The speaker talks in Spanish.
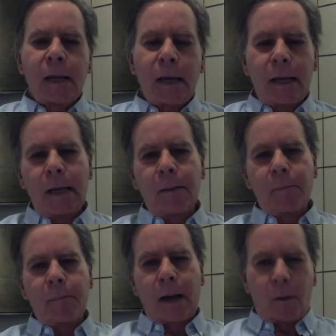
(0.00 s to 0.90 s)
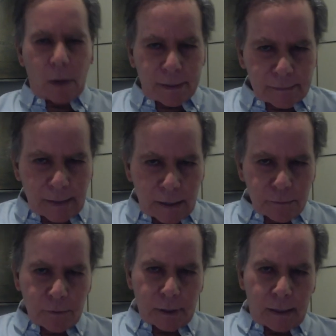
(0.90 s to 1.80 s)
eh, a 40
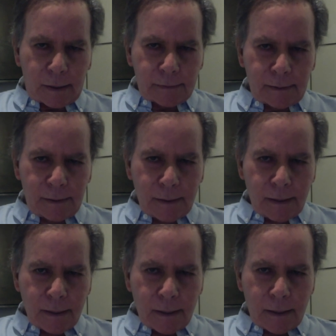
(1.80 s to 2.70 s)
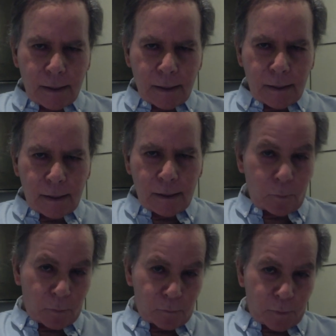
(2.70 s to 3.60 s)
años de cárcel, eh,
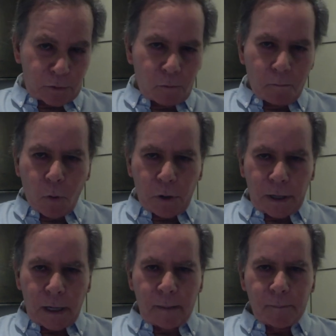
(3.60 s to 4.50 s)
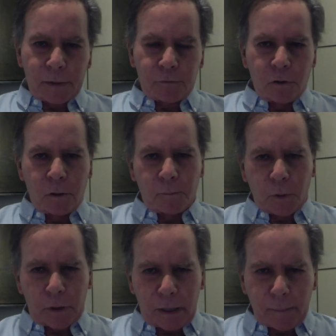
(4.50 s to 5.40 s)
por supuesto morirá en prisión
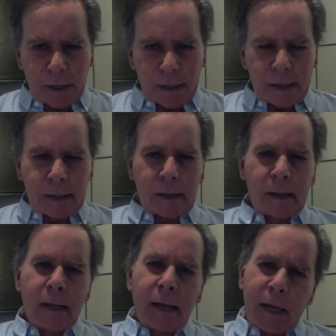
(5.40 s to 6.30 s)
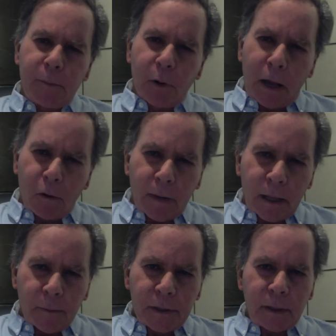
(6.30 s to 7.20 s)
por crímenes de guerra. Ahí violaron más
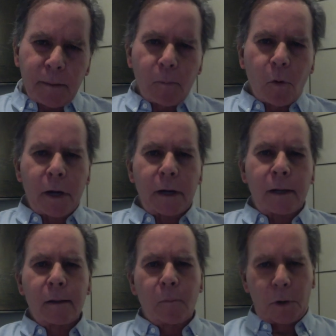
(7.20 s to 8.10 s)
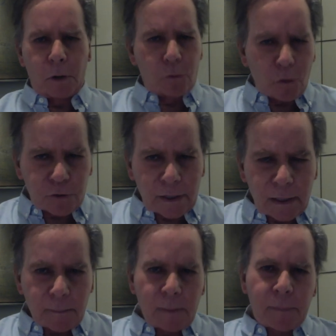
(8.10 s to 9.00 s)
de 20.000 mujeres, murieron
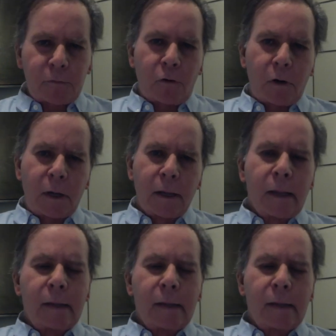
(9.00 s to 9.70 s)
200.000 personas,